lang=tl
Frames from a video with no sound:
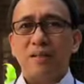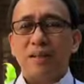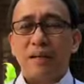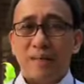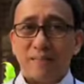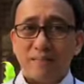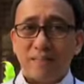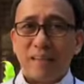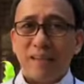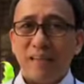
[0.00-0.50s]

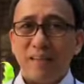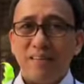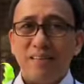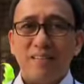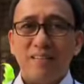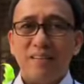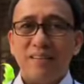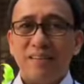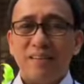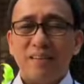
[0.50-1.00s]
at the
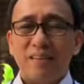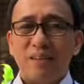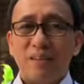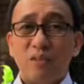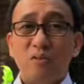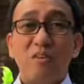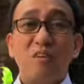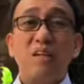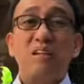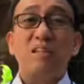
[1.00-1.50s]
end,
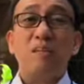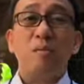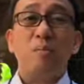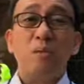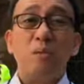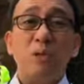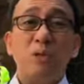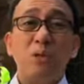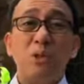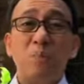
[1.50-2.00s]
you are at the
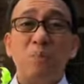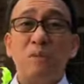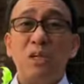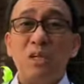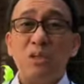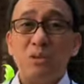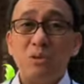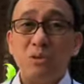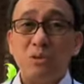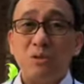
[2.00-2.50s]
mercy of
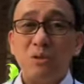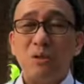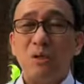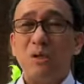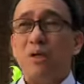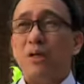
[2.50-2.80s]
nature.